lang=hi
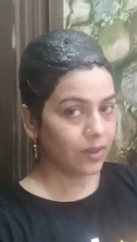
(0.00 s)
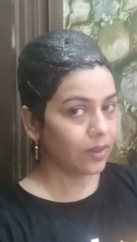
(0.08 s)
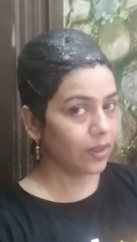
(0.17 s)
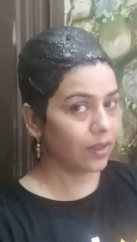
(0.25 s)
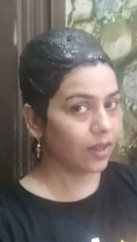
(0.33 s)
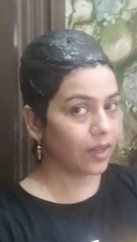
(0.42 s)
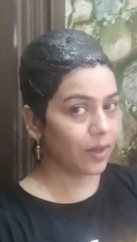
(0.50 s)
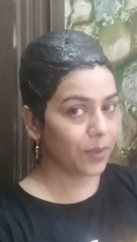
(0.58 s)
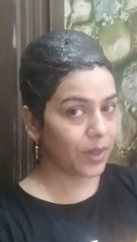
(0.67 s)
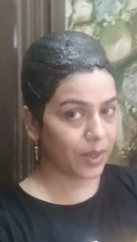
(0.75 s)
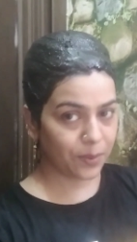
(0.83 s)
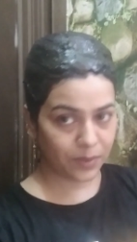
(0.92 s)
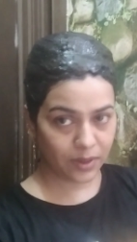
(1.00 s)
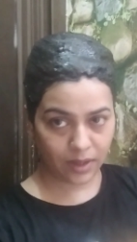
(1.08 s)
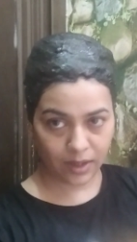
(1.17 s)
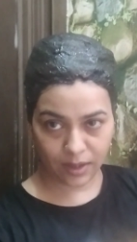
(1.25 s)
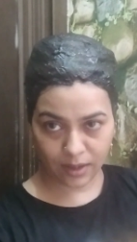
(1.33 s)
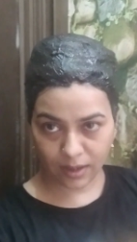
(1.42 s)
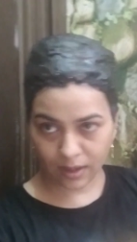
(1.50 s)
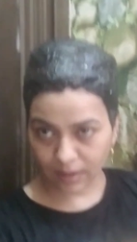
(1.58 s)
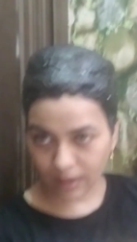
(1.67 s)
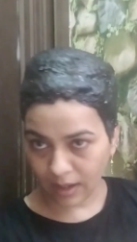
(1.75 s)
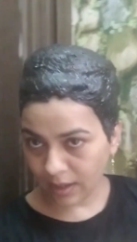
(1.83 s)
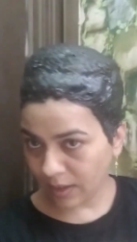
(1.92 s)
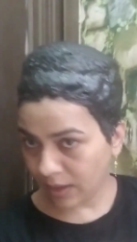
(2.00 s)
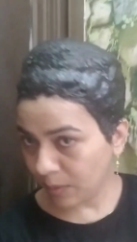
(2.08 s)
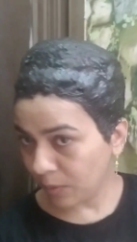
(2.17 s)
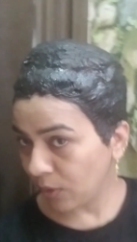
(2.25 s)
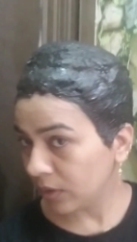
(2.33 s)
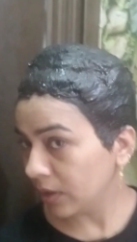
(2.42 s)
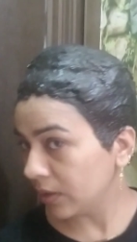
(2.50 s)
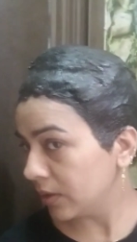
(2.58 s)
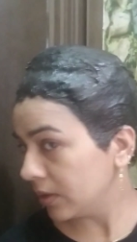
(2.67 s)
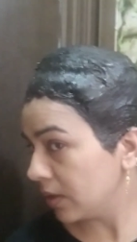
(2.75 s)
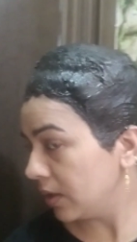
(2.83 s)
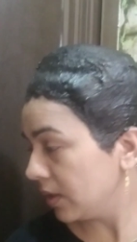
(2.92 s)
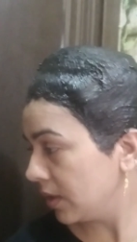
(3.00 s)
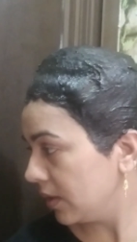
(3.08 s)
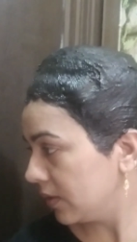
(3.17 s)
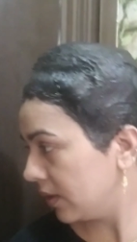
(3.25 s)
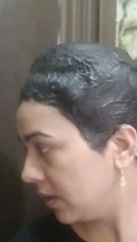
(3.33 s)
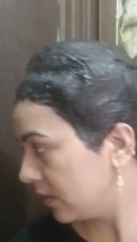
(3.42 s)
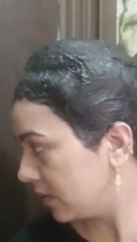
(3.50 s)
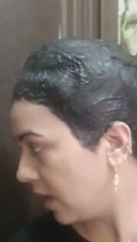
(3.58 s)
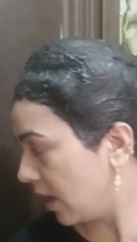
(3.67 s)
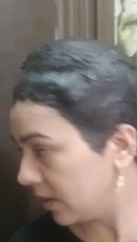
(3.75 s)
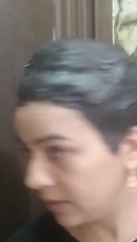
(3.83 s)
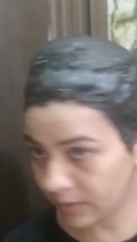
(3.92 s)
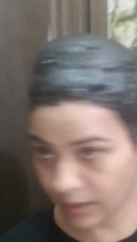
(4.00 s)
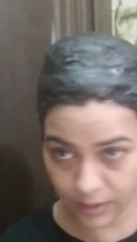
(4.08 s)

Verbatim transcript: देखिए मैंने अपने हिना लगा ली है बहुत अच्छे तरीके से सारी साइड